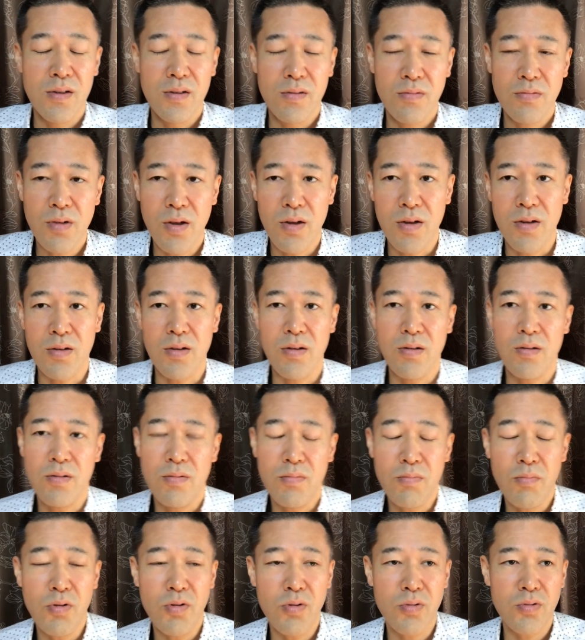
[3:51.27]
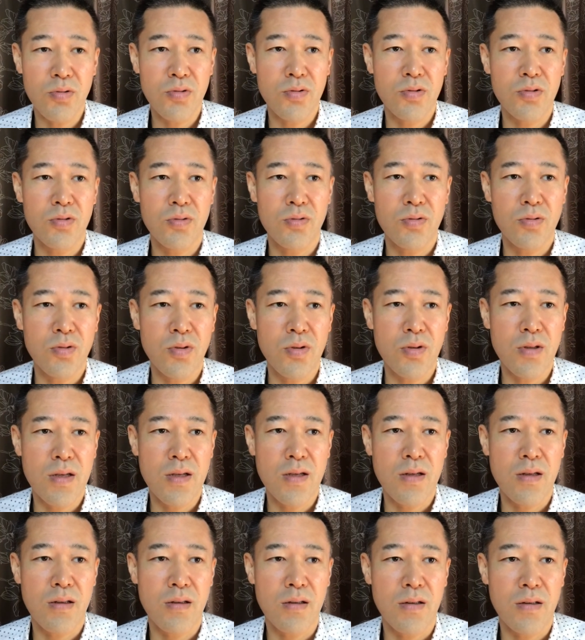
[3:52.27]
なもうじそれ
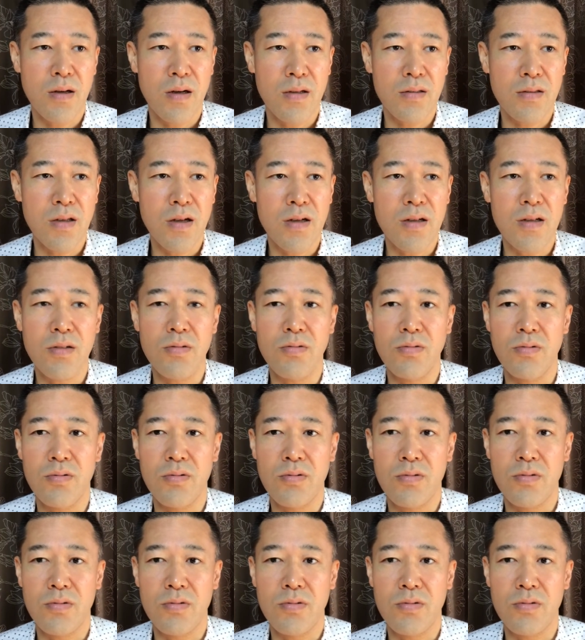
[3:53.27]
であ足りる